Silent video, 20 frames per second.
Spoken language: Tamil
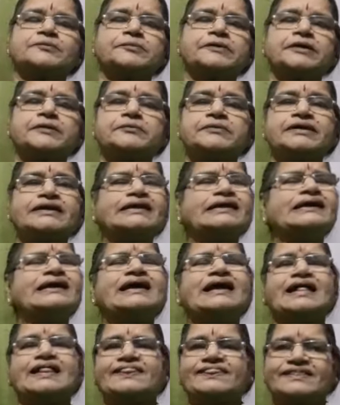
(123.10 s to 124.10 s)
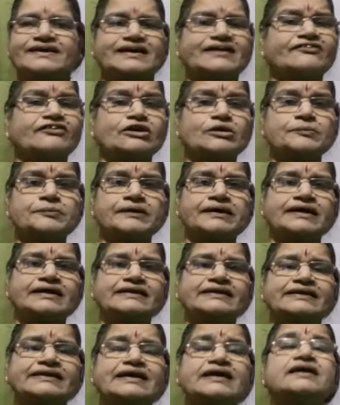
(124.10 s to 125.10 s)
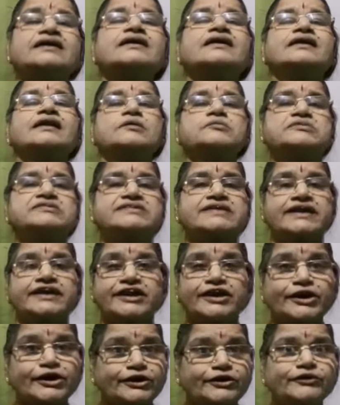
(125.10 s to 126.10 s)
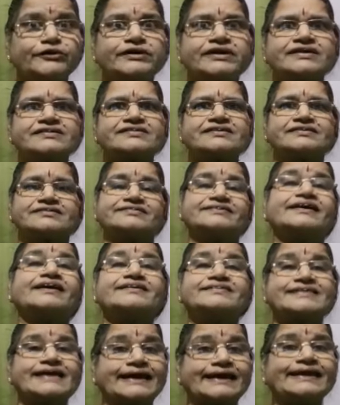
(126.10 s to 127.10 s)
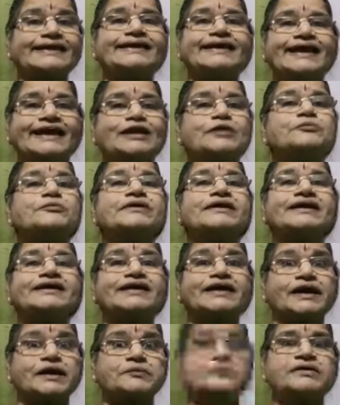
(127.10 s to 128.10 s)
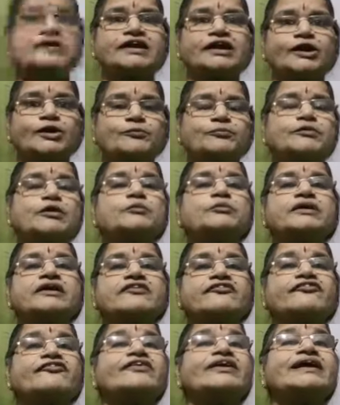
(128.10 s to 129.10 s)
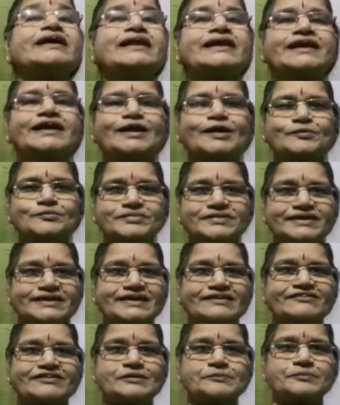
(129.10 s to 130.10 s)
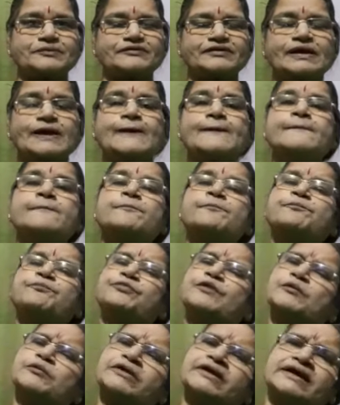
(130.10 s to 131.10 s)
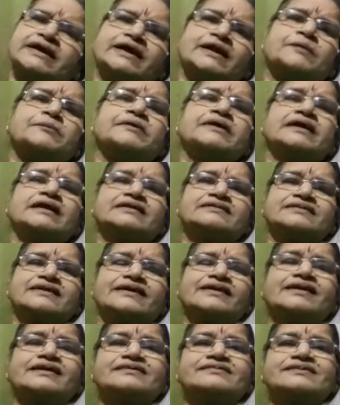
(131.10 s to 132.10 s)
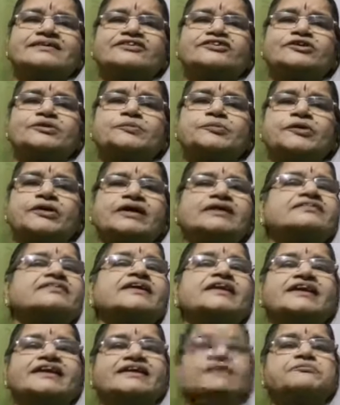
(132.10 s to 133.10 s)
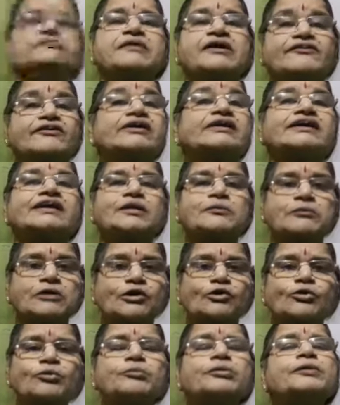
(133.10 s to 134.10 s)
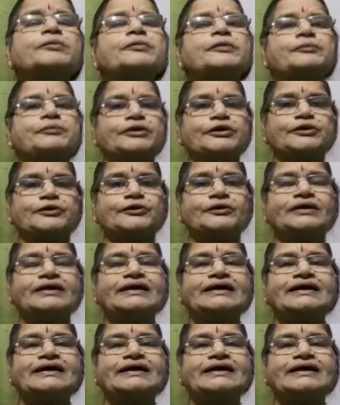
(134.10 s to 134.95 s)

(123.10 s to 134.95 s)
அப்படி இப்படின்னு எந்த கவலையும் படாதீங்க நம்ம செய்கிற டியூட்டியை செய் சனியே நம்முடைய கடமைகளையும் நம்முடைய வேலைகளையும் செய்ய வைப்பவர் நம்முடைய கடமைகளை சரியாக செஞ்சுட்டு போனால் சனி பகவானுக்கு நம்மளை ரொம்ப ரொம்ப பிடிக்கும்